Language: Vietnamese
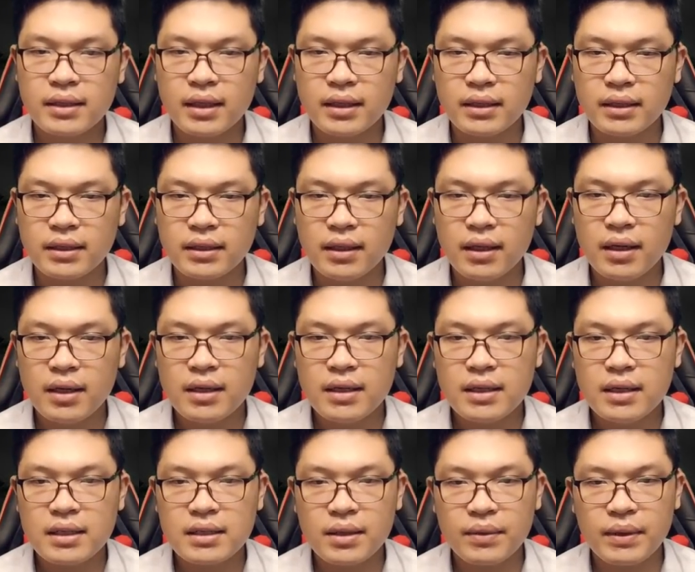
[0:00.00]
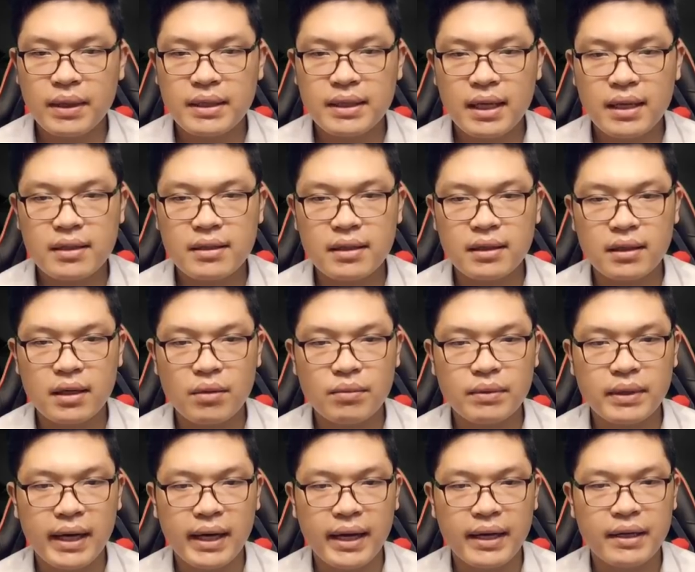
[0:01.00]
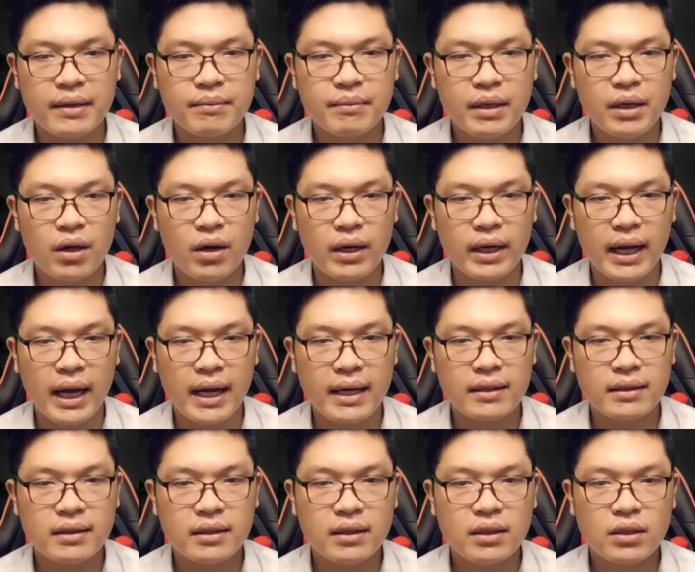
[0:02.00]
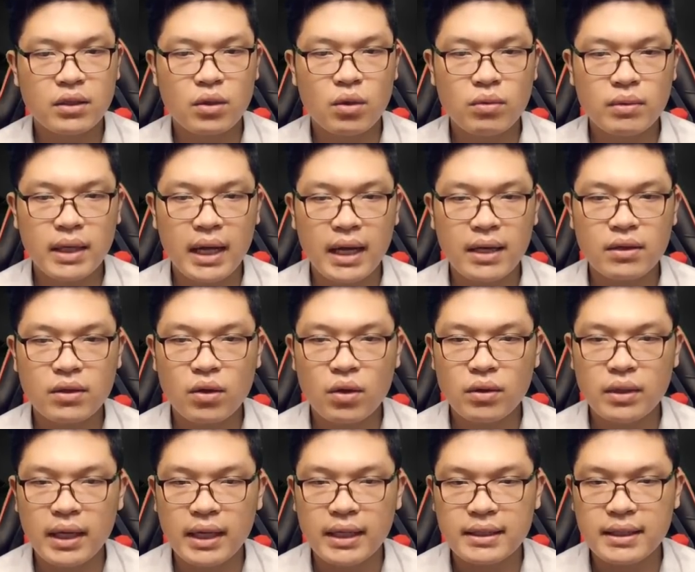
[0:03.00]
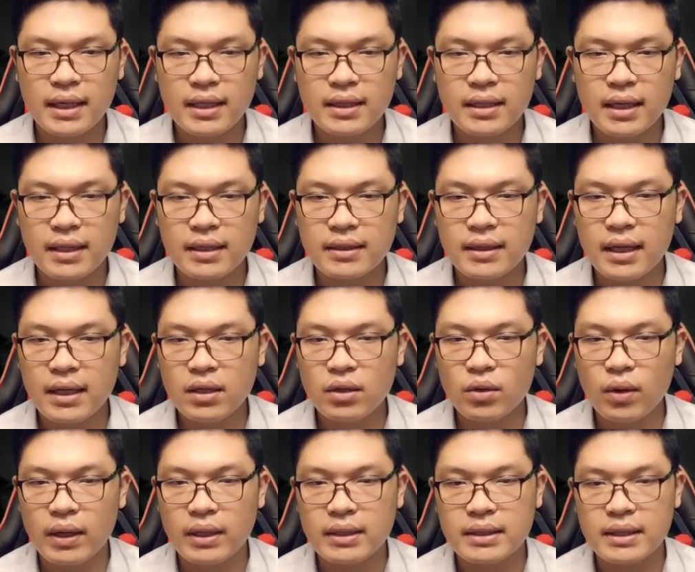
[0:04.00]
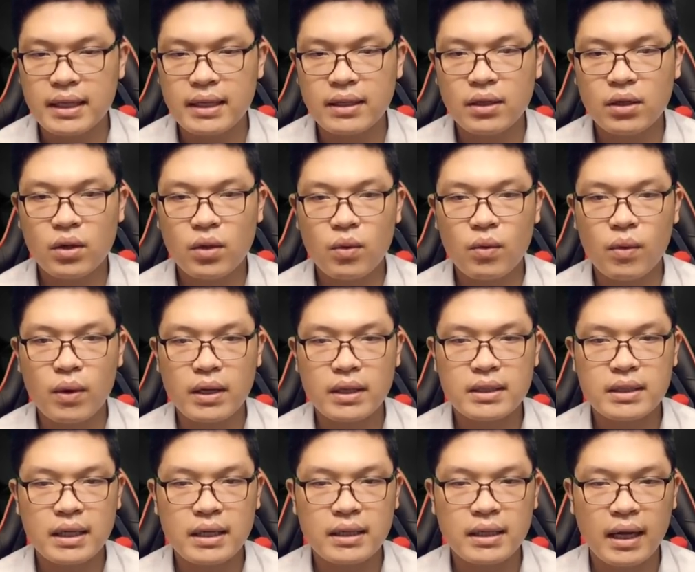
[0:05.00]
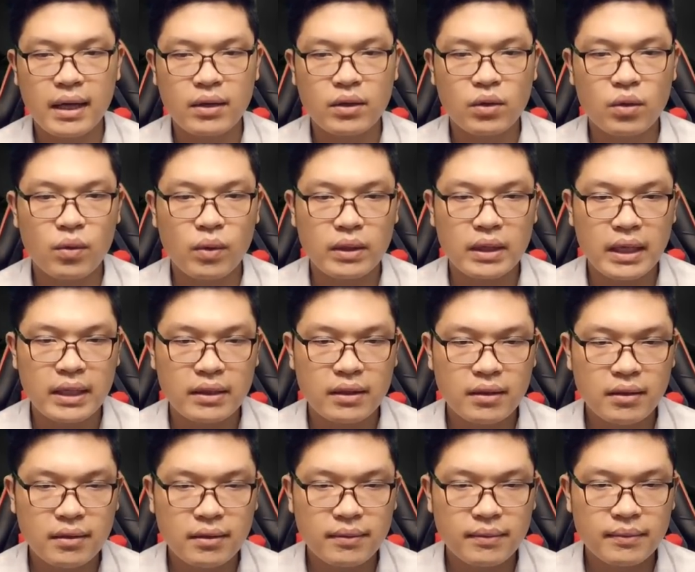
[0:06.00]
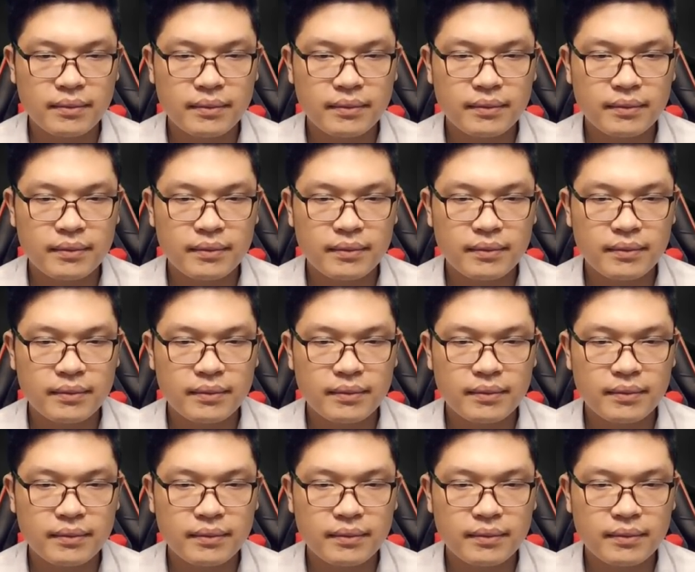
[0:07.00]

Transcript: Hơn nữa, sau khi xét xử công khai mới hỏi han cũng càng có thể xác nhận tính toàn diện của chân thật của tin tức.